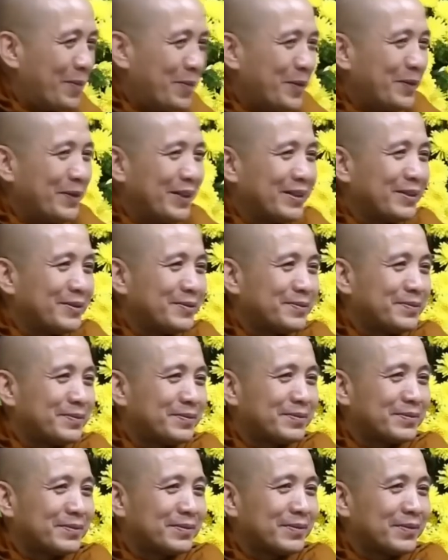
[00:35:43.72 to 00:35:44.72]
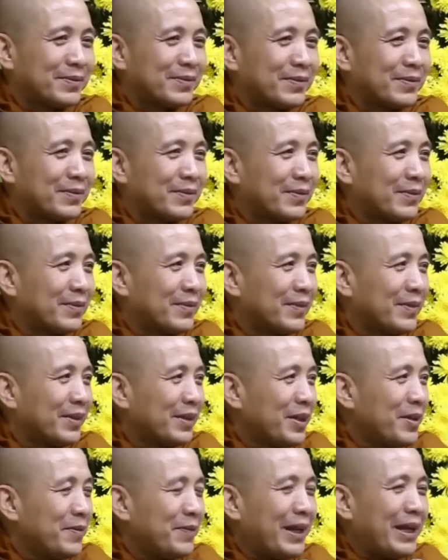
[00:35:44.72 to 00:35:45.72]
thuộc của ham muốn
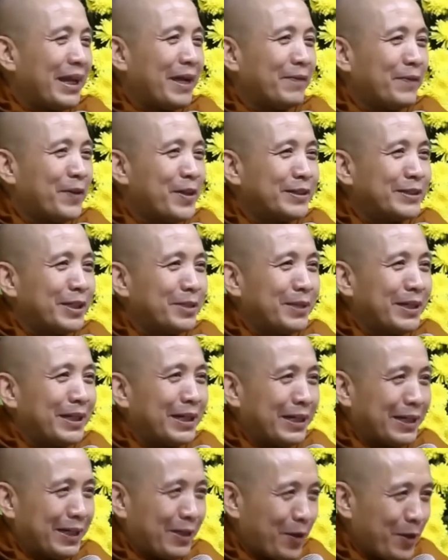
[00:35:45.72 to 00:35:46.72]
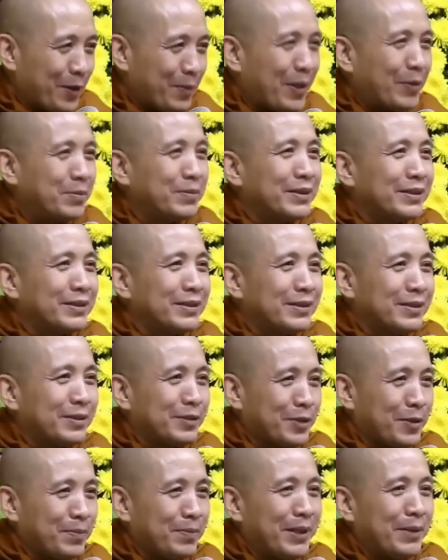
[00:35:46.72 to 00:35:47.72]
chứ không phải làm phước xong mà ngồi
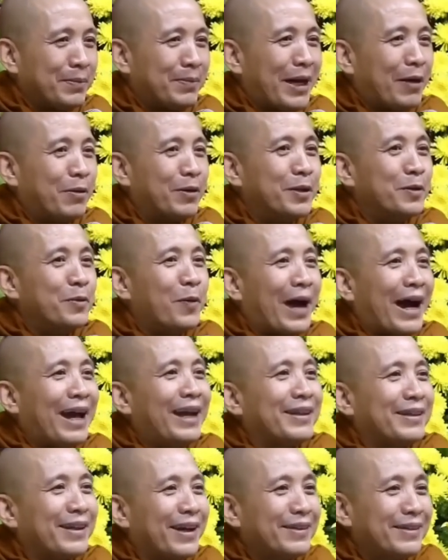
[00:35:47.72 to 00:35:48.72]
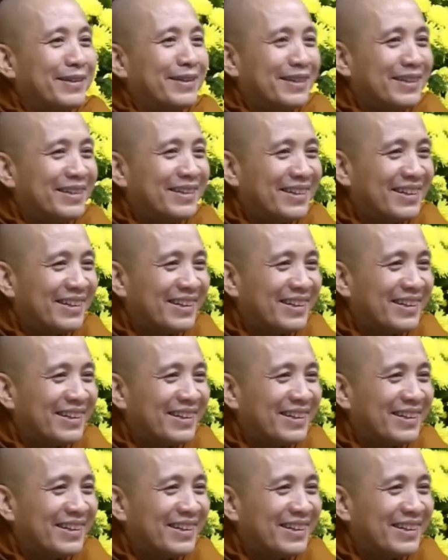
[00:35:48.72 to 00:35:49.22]
mong cho mình mau hưởng quả là chết